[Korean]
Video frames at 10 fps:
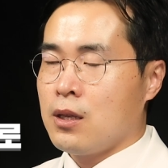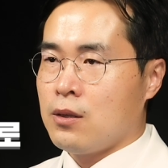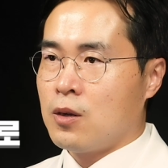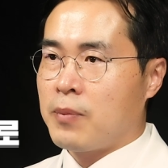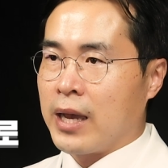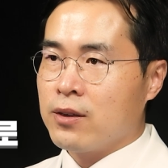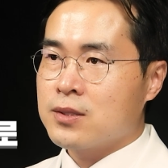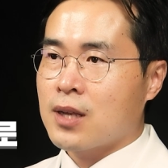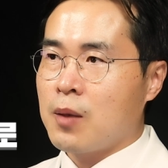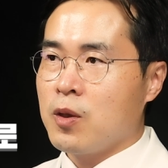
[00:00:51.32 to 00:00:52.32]
이런
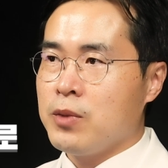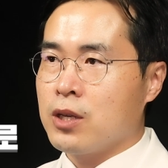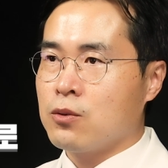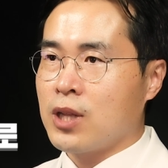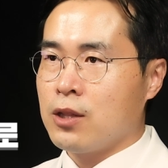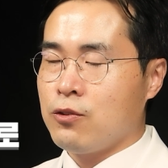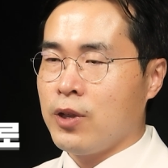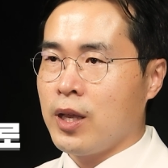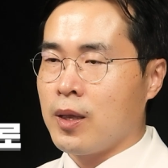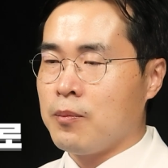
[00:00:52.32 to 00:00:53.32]
바이러스 감염이 있고 난
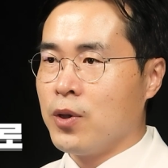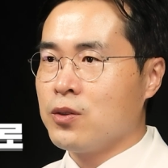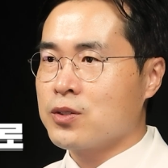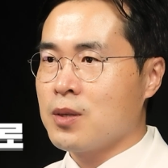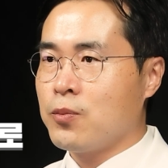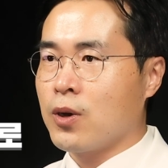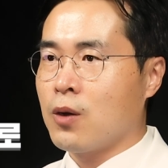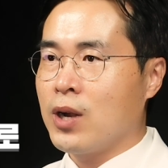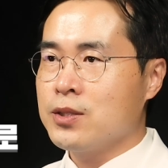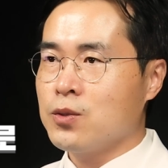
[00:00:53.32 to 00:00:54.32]
뒤에
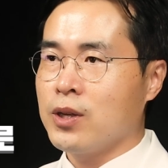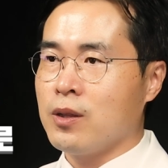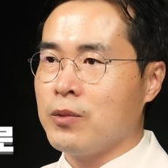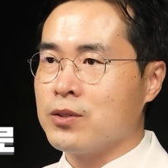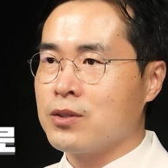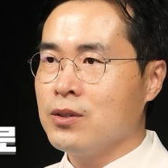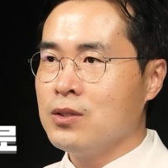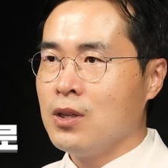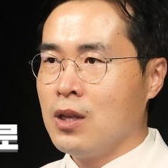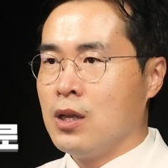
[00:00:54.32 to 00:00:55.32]
면역세포가
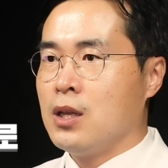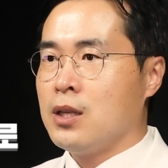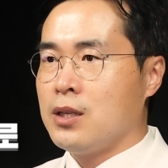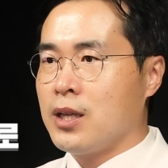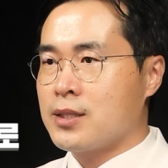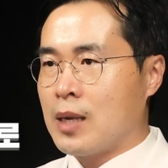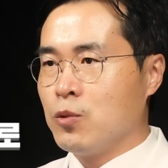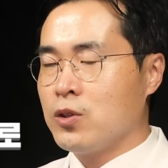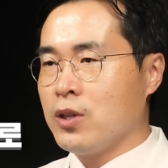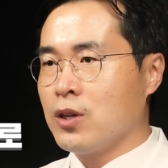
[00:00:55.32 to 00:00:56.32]
활성화되면서 이게
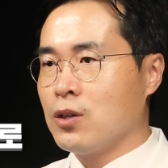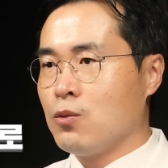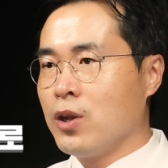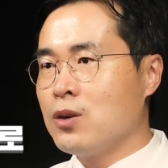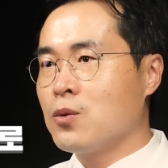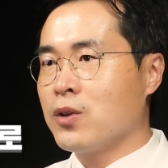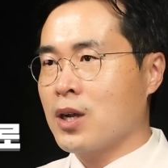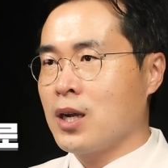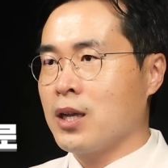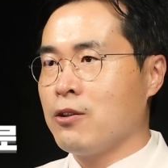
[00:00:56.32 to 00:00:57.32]
잘못되어 뇌를
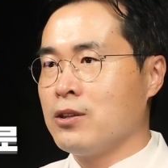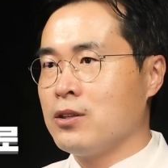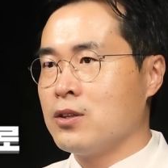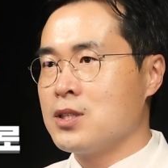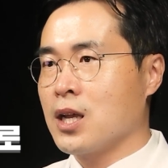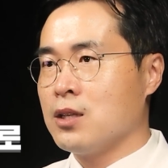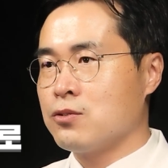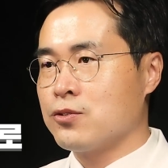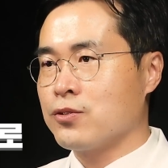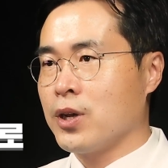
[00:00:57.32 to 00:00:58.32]
공격하게 되는 현상이
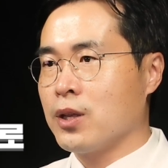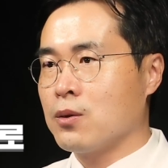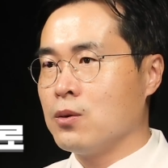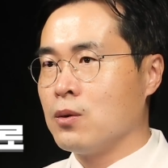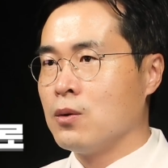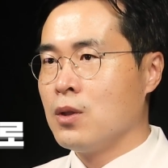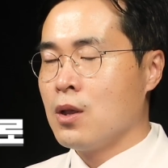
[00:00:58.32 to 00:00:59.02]
있을 수가 있고